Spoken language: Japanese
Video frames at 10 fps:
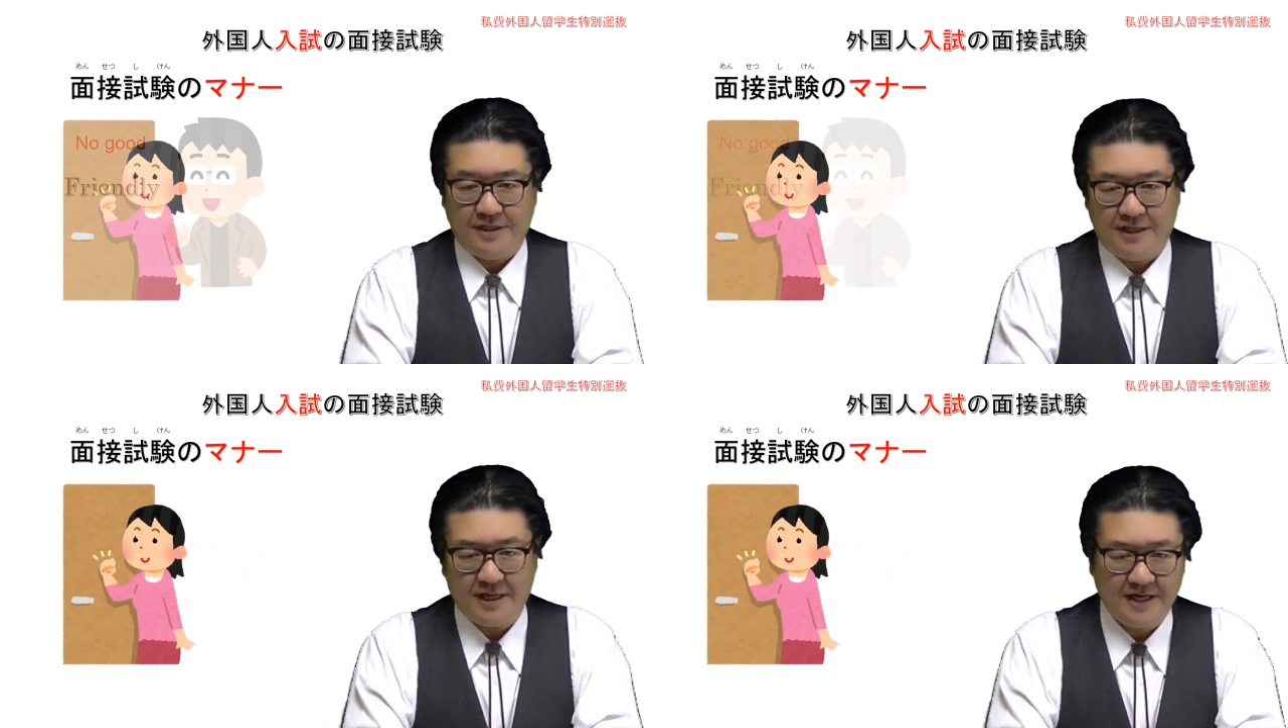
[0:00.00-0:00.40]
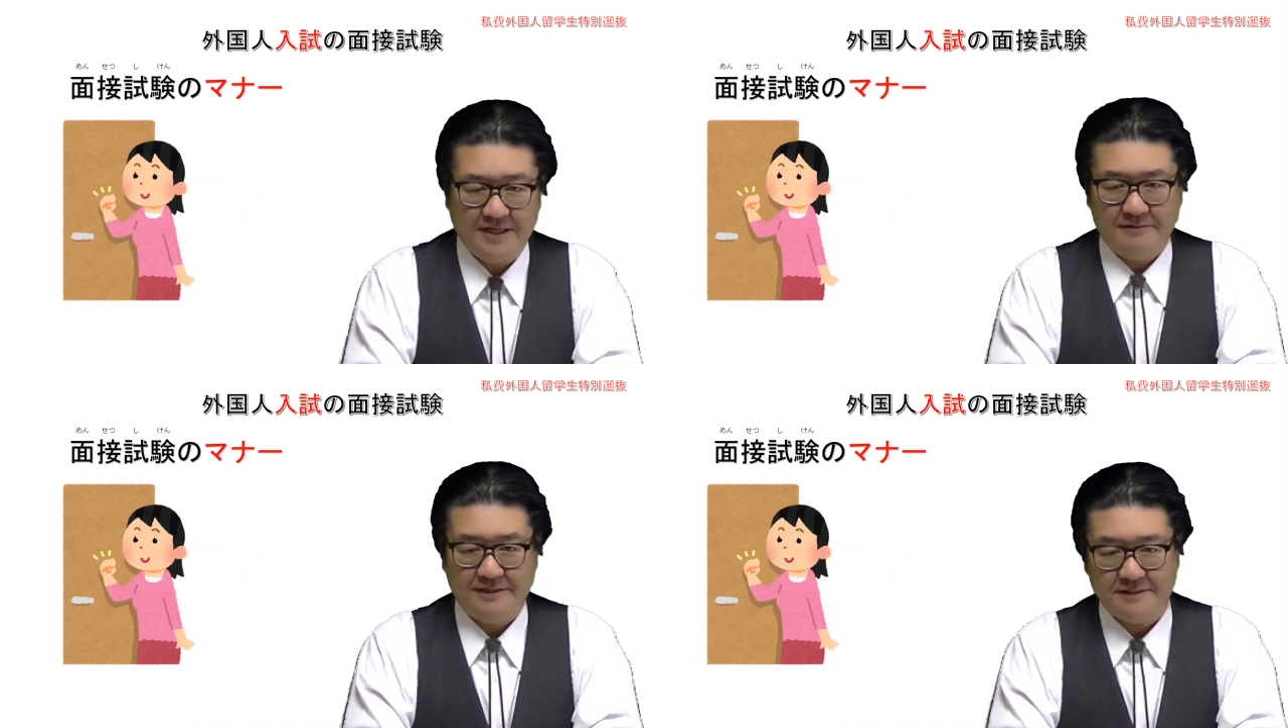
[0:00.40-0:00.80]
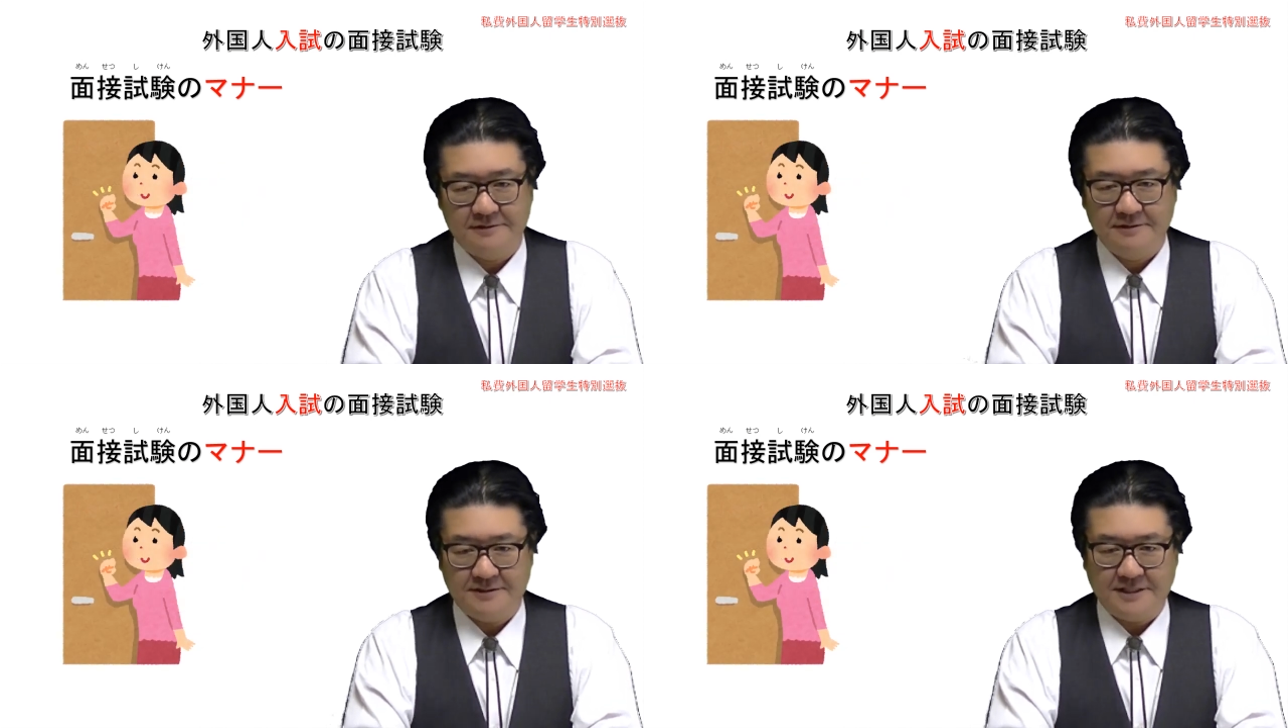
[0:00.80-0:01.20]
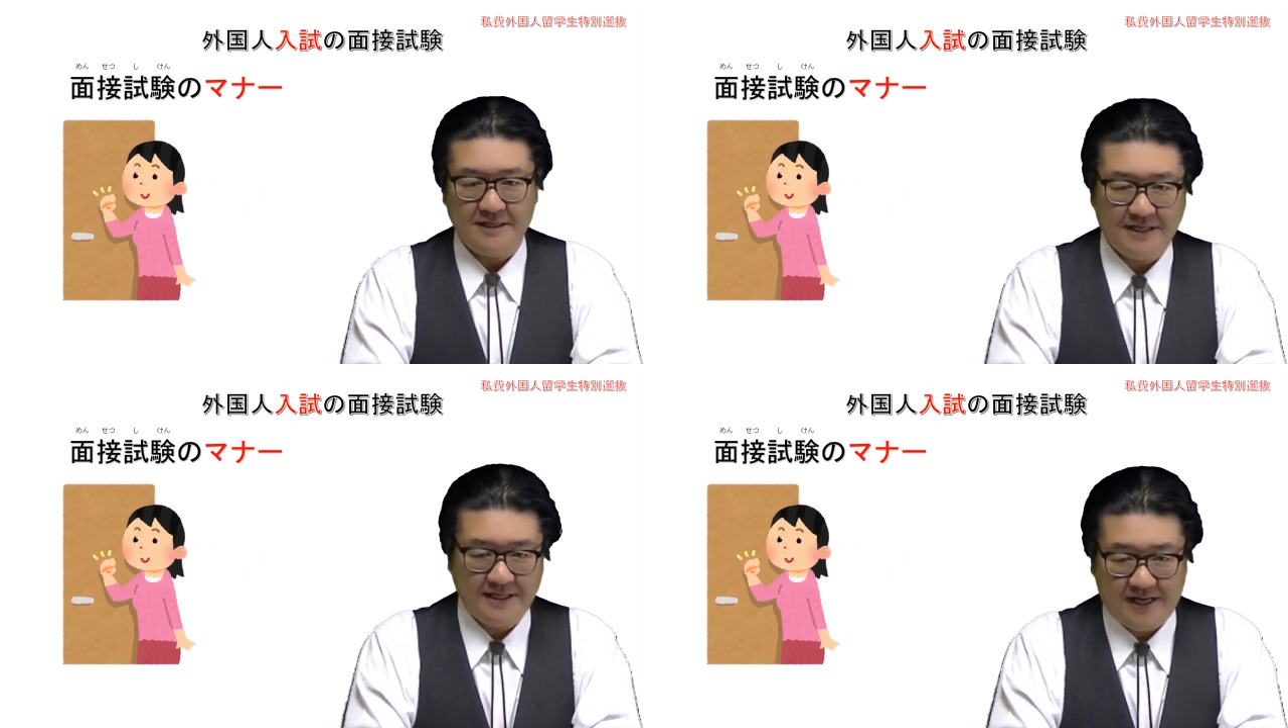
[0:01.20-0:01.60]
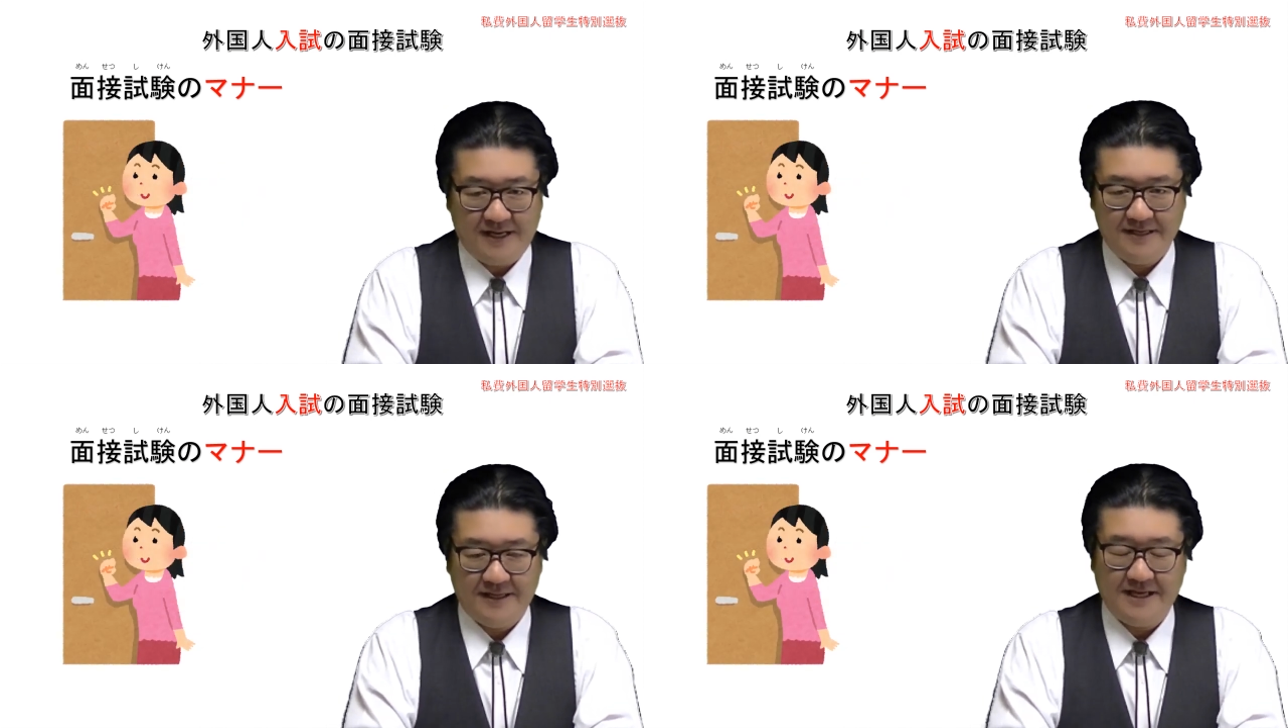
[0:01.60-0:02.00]
2回ではなく3回だ
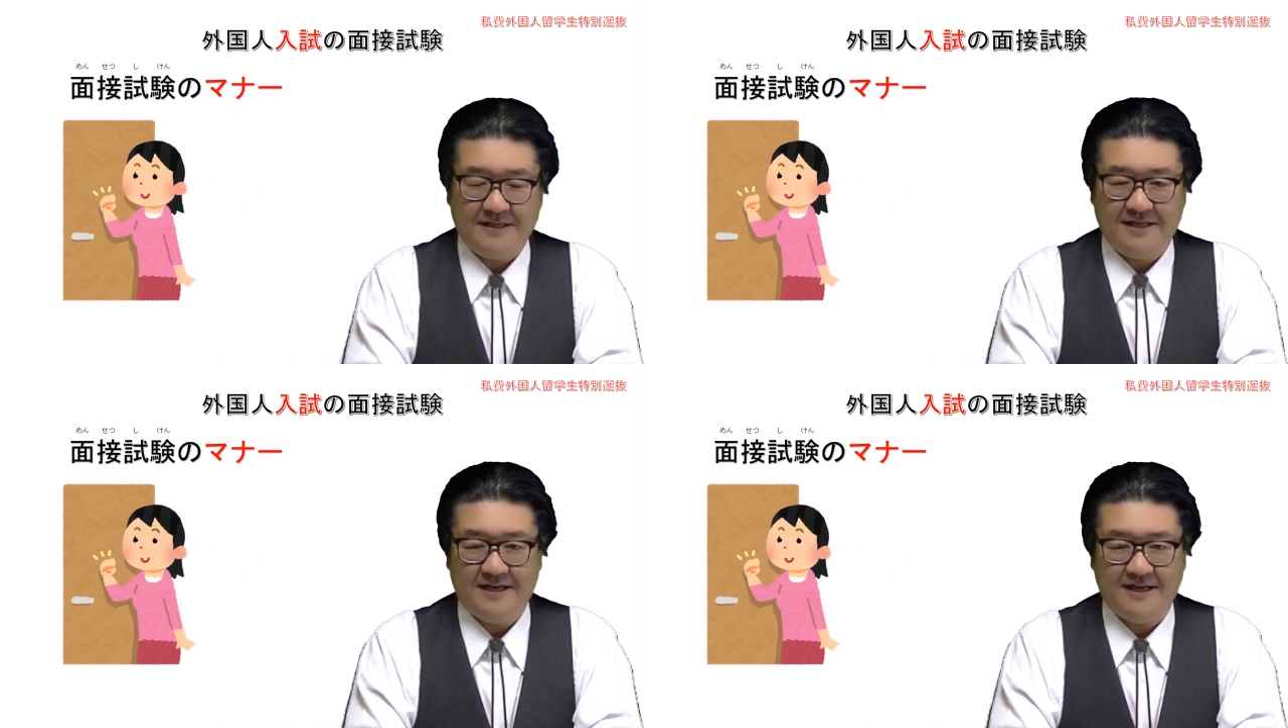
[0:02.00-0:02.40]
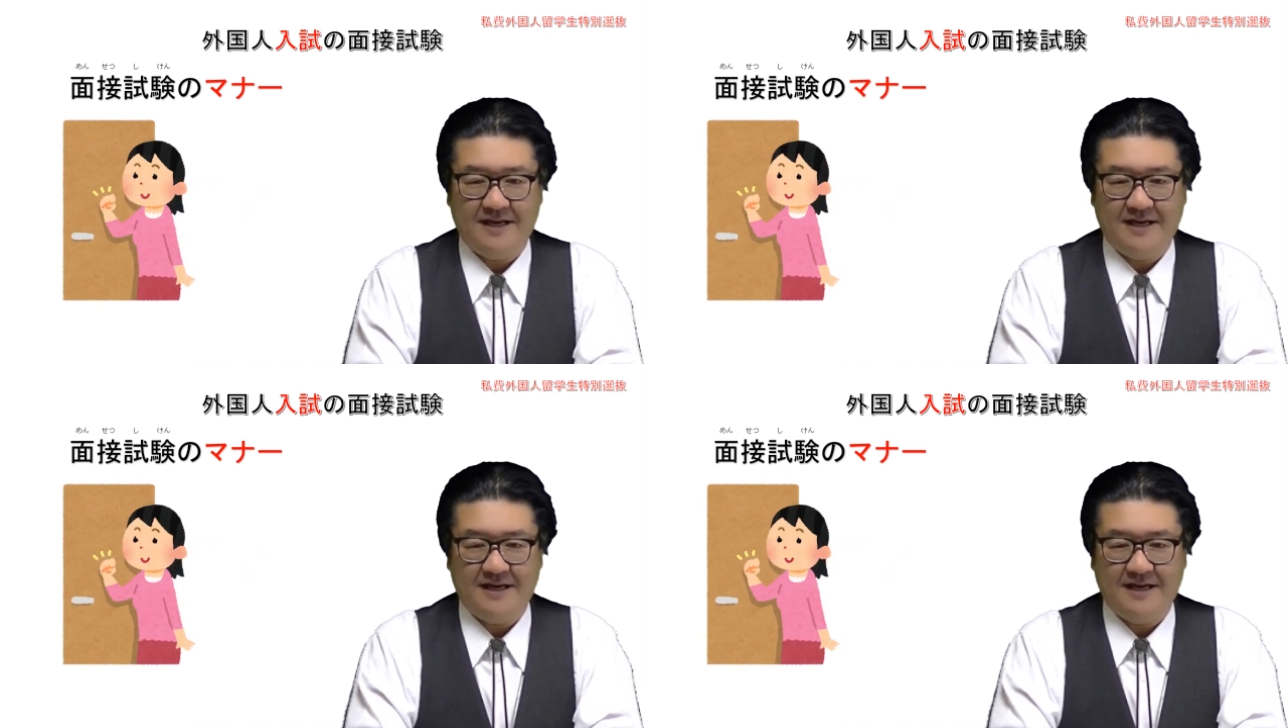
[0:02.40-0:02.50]
なんて